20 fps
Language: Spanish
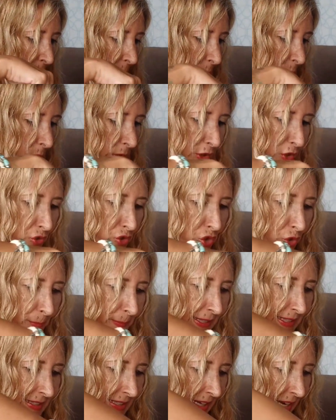Bueno, yo
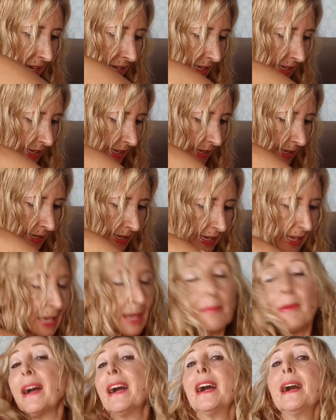me traje que
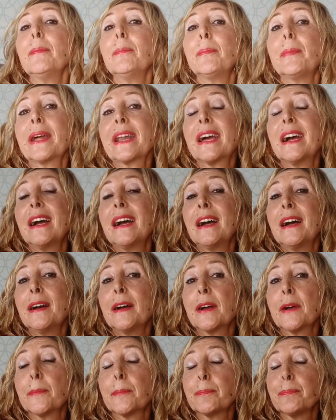iba
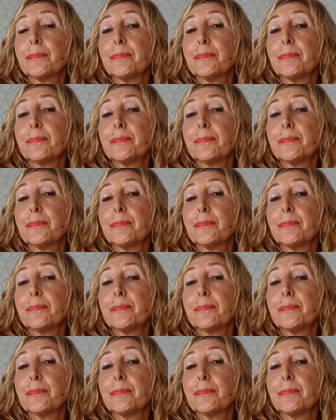para,